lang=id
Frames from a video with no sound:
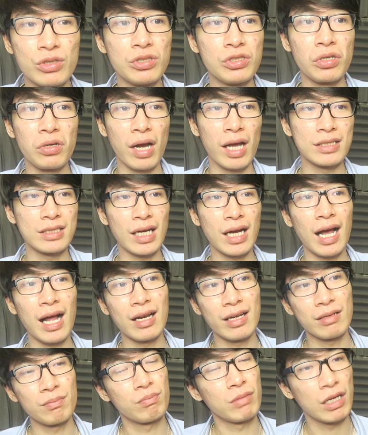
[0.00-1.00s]
jujur aja
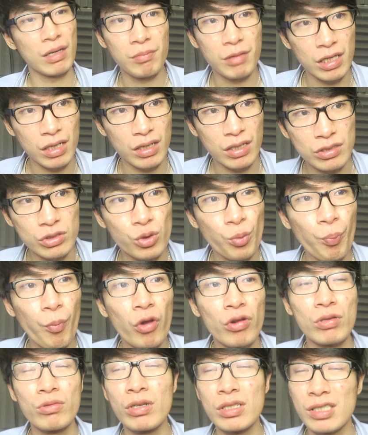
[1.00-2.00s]
kalian bener-bener
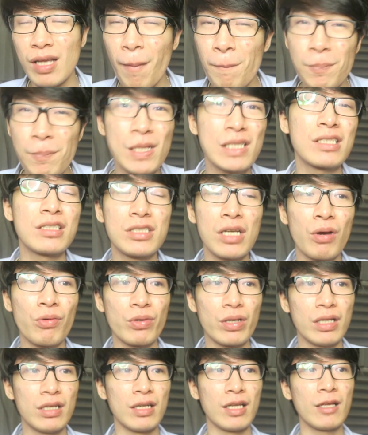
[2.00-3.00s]
nge-support gue sampai sejauh
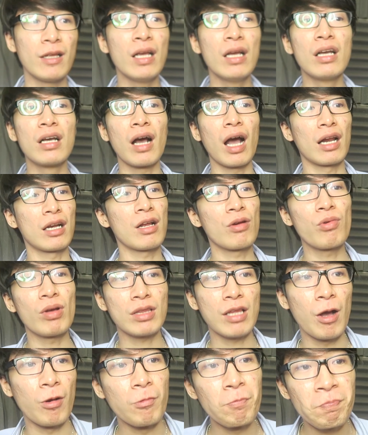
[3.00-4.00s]
ini karena gue
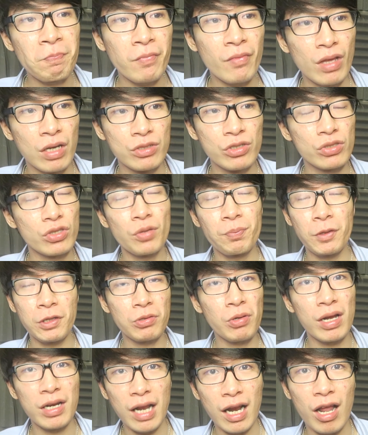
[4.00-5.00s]
tahu YouTube
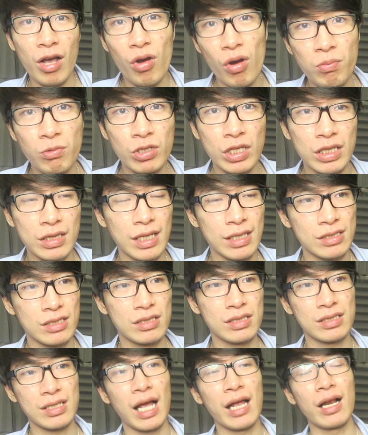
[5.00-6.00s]
itu adalah
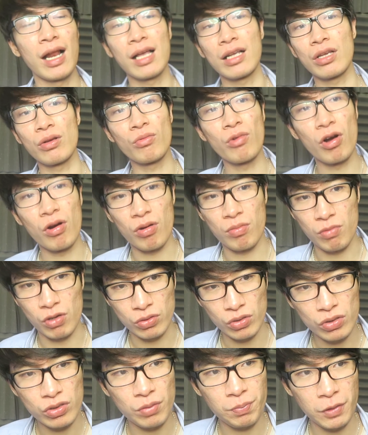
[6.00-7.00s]
komunitas sekali lagi gue ngomong
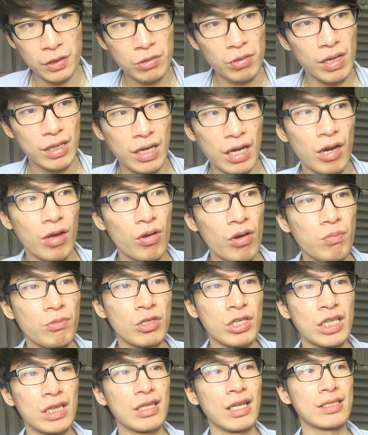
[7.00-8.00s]
YouTube itu adalah
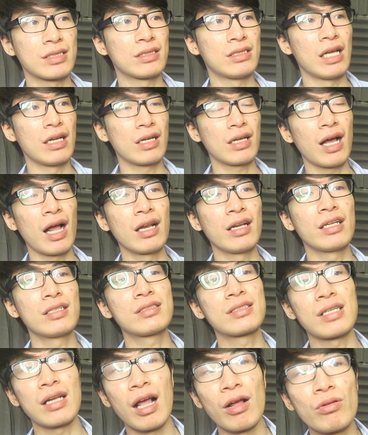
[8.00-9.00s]
komunitas dan kalian
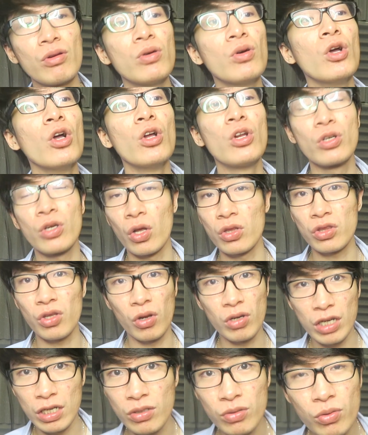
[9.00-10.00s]
selalu
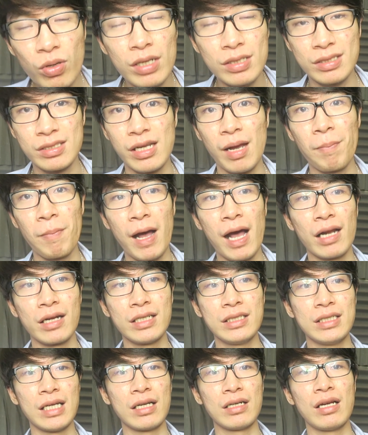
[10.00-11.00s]
nontonin gue setiap
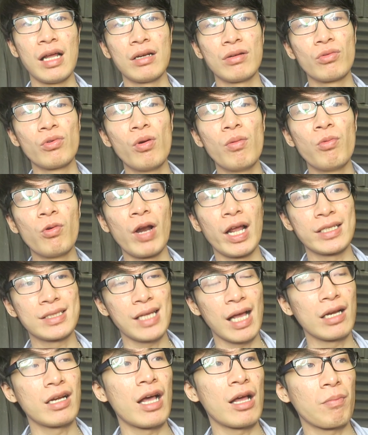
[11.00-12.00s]
harinya dan gue mulai
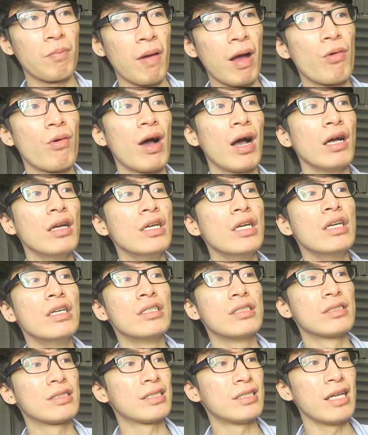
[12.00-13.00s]
sadar bahwa
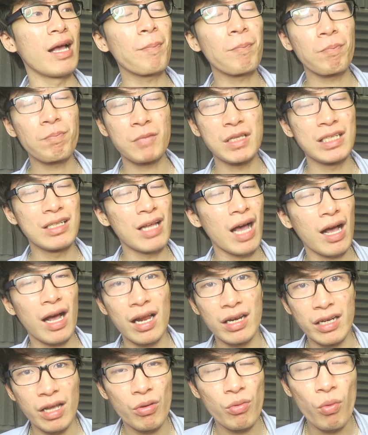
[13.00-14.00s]
setiap
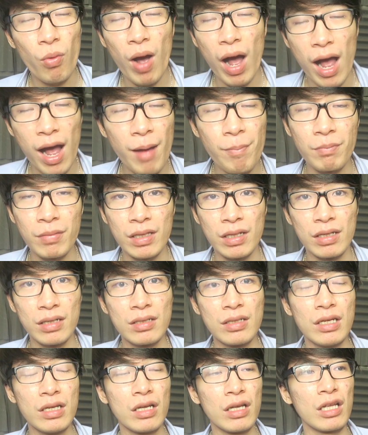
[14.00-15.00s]
tindakan yang gue ambil
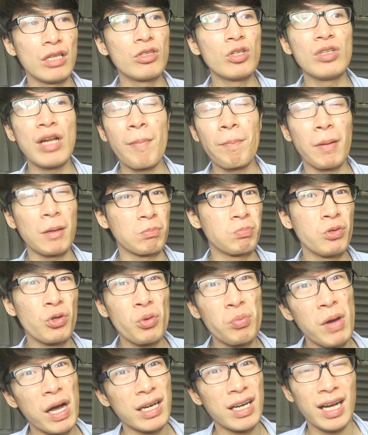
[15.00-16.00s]
itu dapat
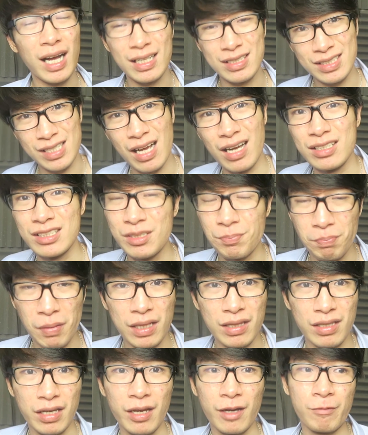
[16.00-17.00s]
berubah dengan sangat
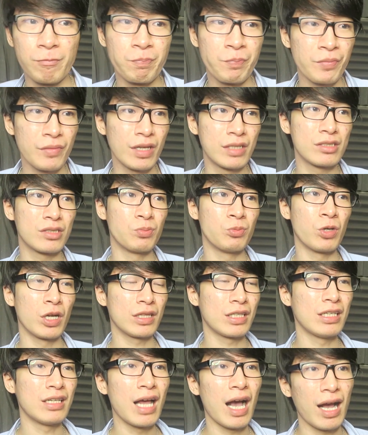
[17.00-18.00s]
cepatnya. Semua
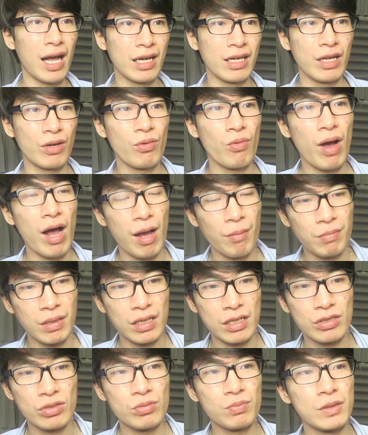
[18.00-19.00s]
tindakan yang gue
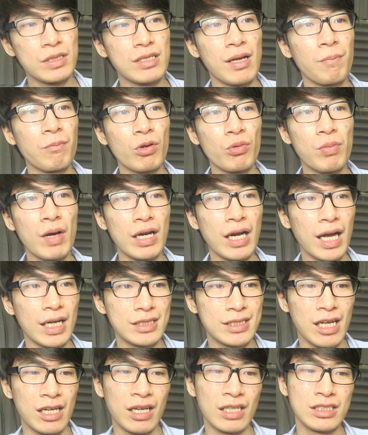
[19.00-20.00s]
ambil itu bisa berubah dengan
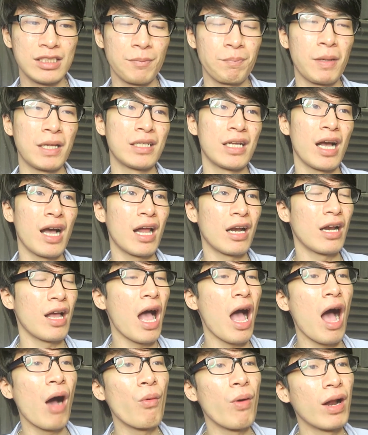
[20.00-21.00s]
sangat cepatnya
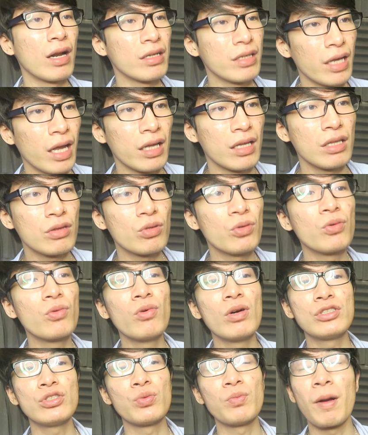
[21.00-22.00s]
karena awalnya itu
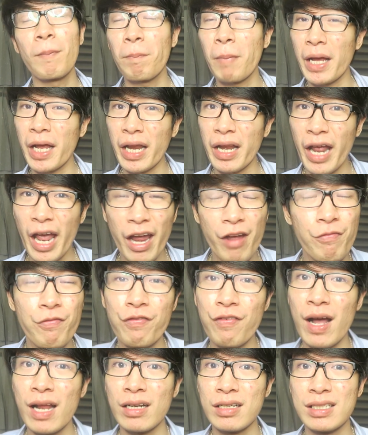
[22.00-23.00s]
gue cuma pengen have
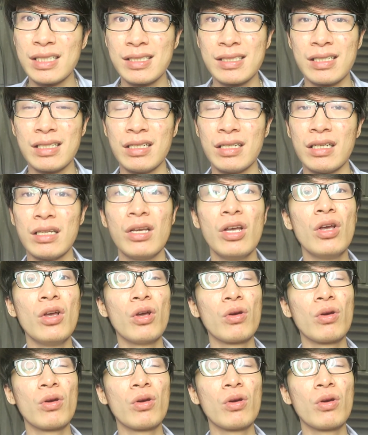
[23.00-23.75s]
fun di sini.